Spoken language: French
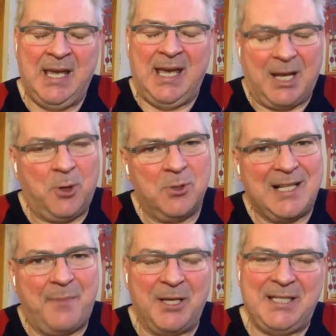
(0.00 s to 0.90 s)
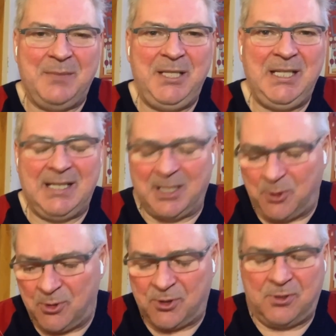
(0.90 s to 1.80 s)
À cause de la pandémie et à
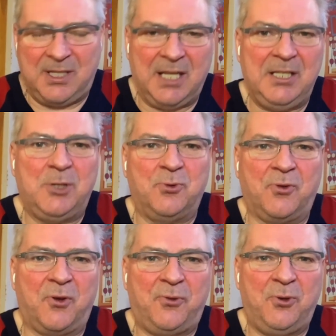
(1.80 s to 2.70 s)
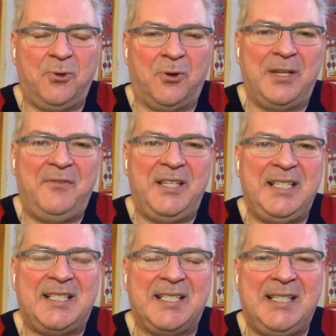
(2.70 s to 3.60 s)
cause du dernier couvre-feu, on avait
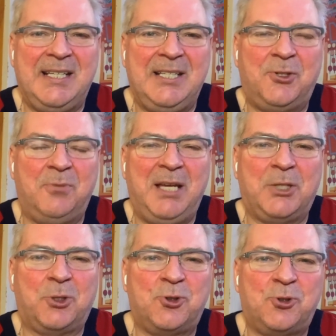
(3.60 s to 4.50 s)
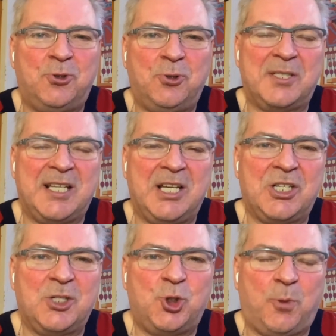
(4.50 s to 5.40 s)
décidé de mettre Studio
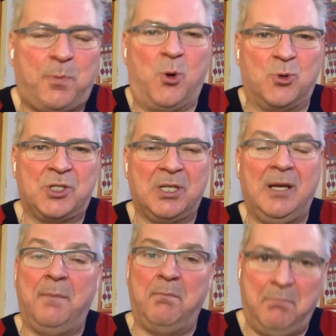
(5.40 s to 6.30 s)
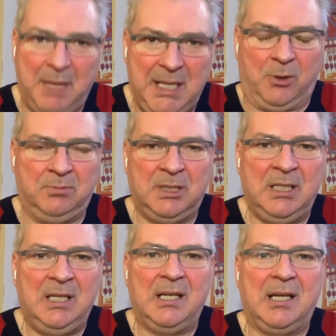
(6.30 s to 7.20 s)
Saint-Jean sur pause. Mais non.
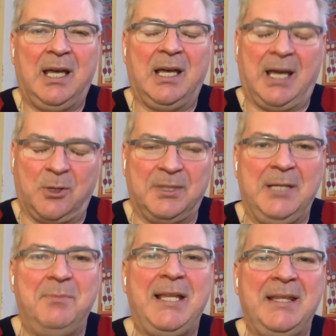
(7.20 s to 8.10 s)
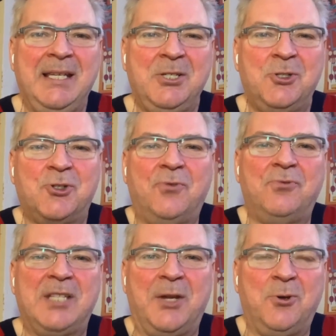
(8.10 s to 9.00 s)
À compter de maintenant, je
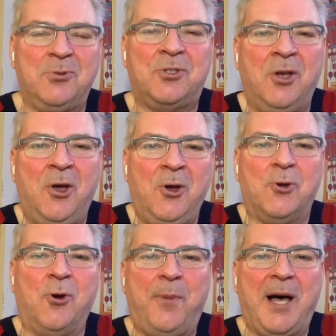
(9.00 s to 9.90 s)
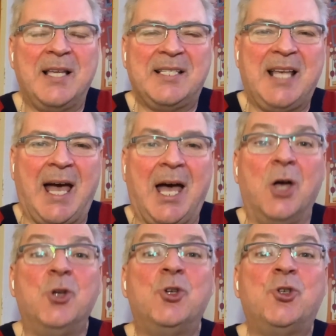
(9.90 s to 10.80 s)
vous annonce qu'on passe à
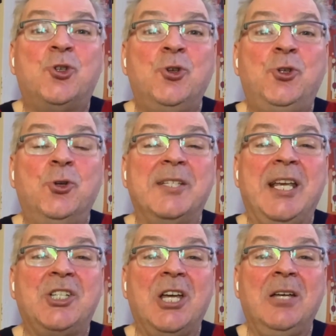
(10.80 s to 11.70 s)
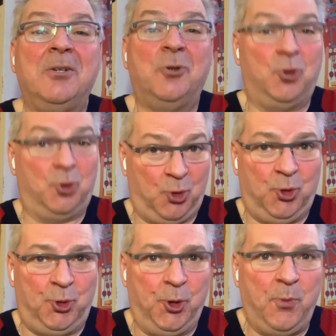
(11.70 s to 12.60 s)
Studio Saint-Jean
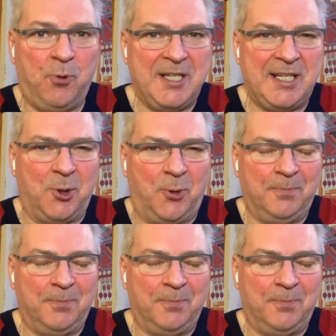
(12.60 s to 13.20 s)
2.0.